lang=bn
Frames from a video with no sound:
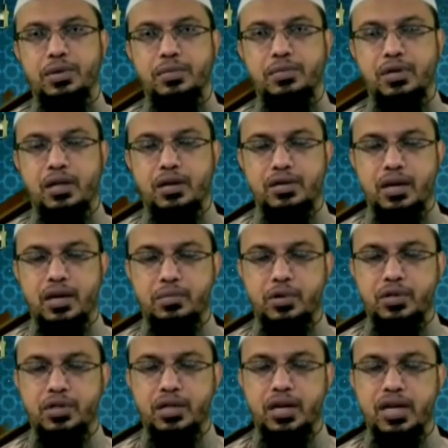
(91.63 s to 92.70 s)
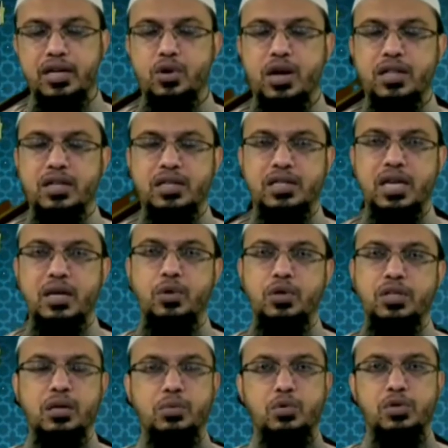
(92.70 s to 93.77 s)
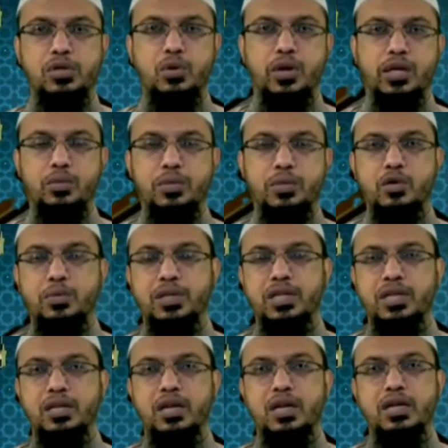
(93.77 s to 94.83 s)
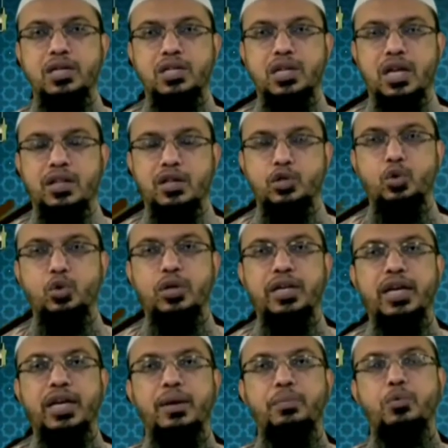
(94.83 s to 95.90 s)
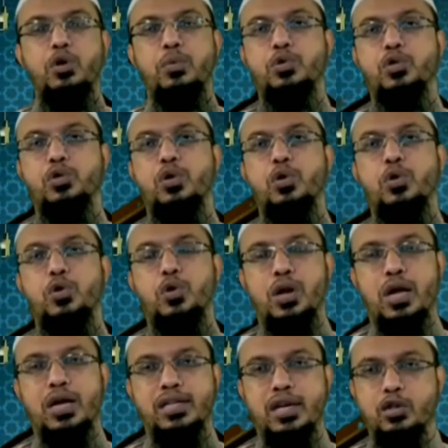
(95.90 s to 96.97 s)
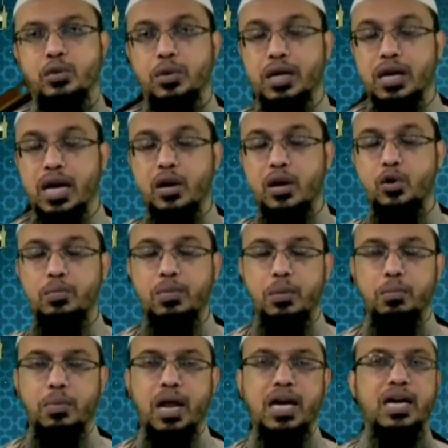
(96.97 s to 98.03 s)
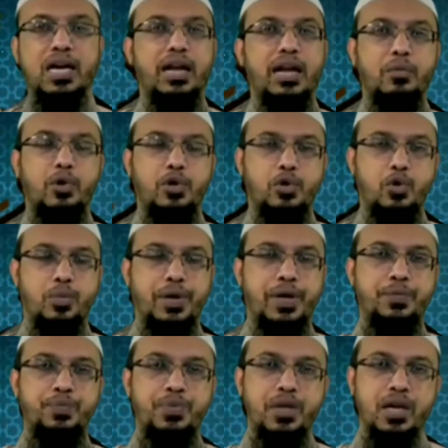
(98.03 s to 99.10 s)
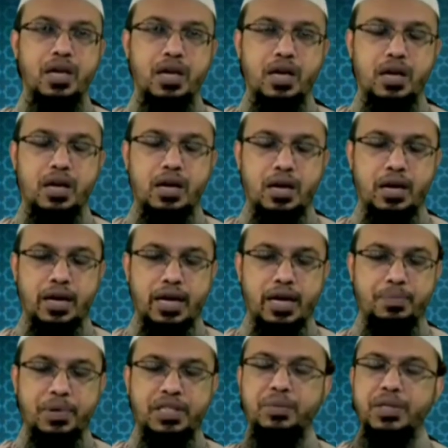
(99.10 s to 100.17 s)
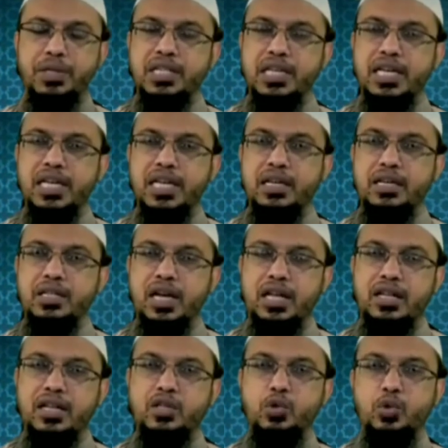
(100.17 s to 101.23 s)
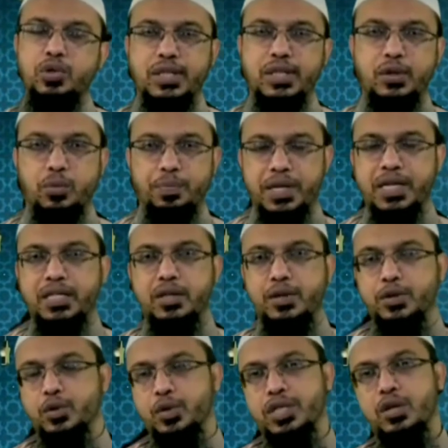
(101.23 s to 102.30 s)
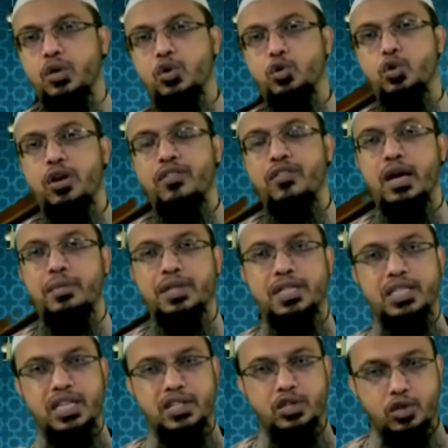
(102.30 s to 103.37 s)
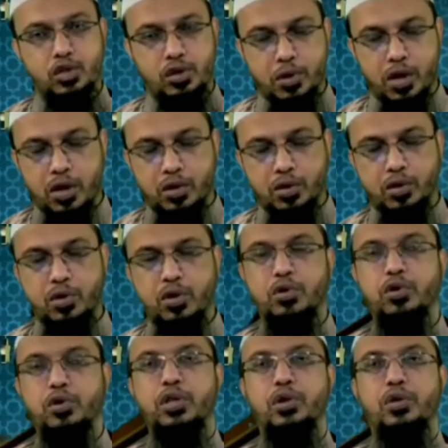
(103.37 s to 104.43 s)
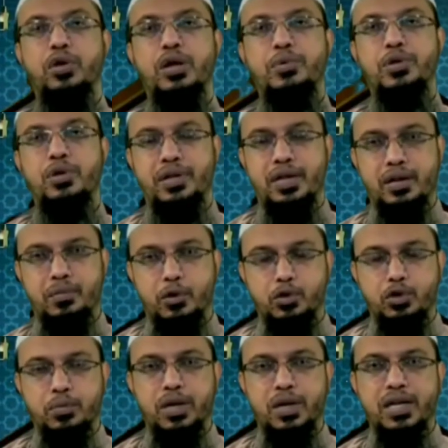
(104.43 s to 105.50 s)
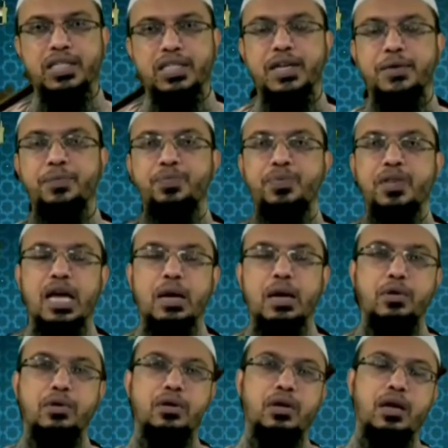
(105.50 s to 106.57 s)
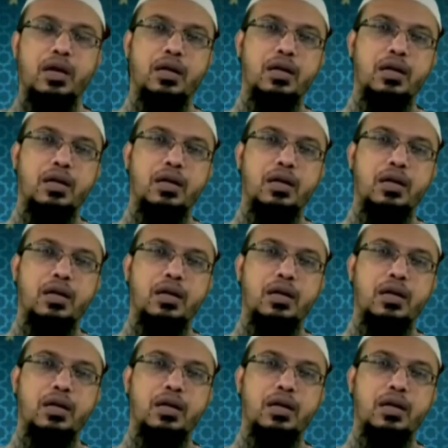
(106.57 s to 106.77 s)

নবী করিম সাল্লাহ সাল্লাম বলেছেন গাই রুহাদা সেই ওয়াজানিবুসাওয়া তোমরা তোমাদের সাদা চুলকে পরিবর্তন করে অন্য কালার দ্বারা তবে কালো বা ব্ল্যাক কালার অ্যাভয়েড করবে এর পাশাপাশি সাদা চুল যেগুলো পেকে যাওয়া চুল সেগুলো তুলে ফেলা আমাদের স্বাস্থ্যের জন্য ভয়ঙ্কর ক্ষতিকর এ বিষয়ে আমাদের একটা বক্তব্য আছে এবং